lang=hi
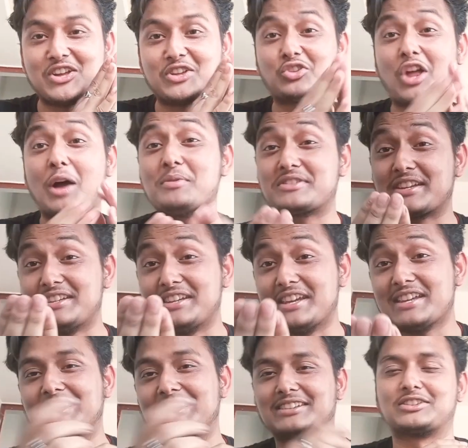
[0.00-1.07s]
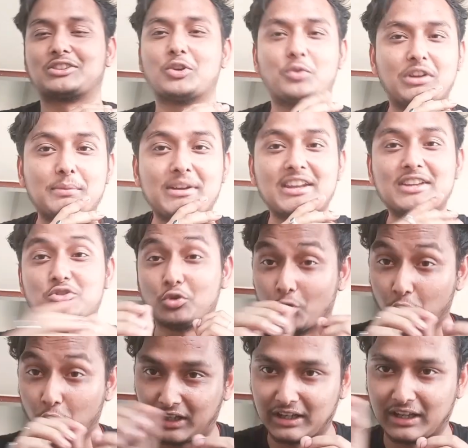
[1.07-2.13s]
तो आप इससे ये सीख सकते हो ना मैंने जो
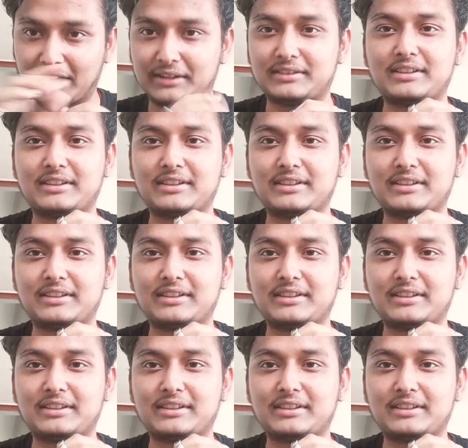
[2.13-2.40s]
नोट किया